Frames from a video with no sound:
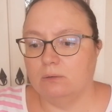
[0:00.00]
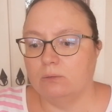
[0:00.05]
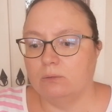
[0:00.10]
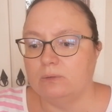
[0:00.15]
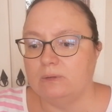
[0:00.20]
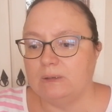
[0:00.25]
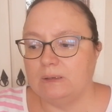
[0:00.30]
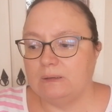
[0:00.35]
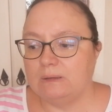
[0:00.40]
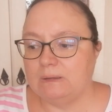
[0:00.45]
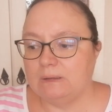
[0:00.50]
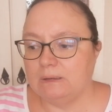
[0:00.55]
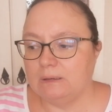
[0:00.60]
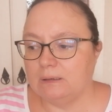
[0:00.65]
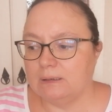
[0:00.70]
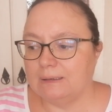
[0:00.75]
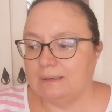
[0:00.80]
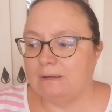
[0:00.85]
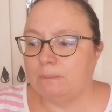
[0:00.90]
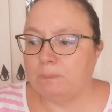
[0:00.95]
ont
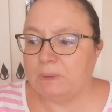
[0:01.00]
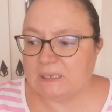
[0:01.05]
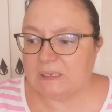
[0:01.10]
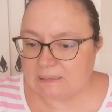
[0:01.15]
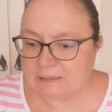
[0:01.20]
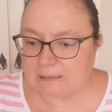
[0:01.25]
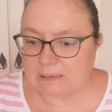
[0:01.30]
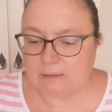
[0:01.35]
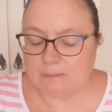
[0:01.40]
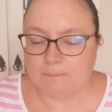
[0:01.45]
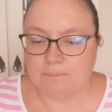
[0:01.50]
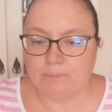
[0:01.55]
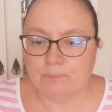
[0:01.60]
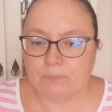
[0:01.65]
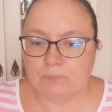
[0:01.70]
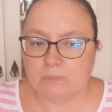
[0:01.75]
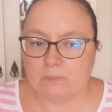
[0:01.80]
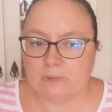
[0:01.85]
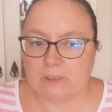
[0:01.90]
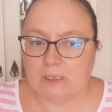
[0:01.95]
été respectées
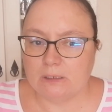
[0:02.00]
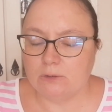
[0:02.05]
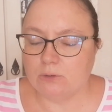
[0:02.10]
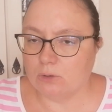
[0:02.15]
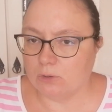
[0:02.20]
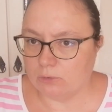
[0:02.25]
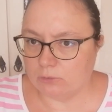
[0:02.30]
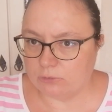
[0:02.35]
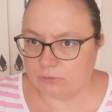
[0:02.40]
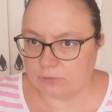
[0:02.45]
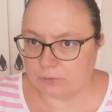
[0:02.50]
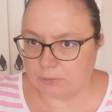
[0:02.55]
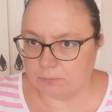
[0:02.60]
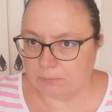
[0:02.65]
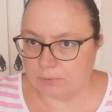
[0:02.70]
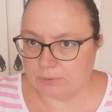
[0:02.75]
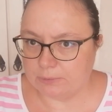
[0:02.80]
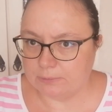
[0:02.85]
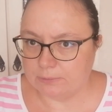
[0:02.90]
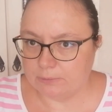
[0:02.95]
dans
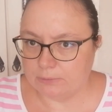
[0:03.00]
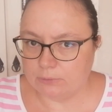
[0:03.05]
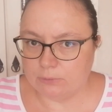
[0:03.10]
l'ensemble.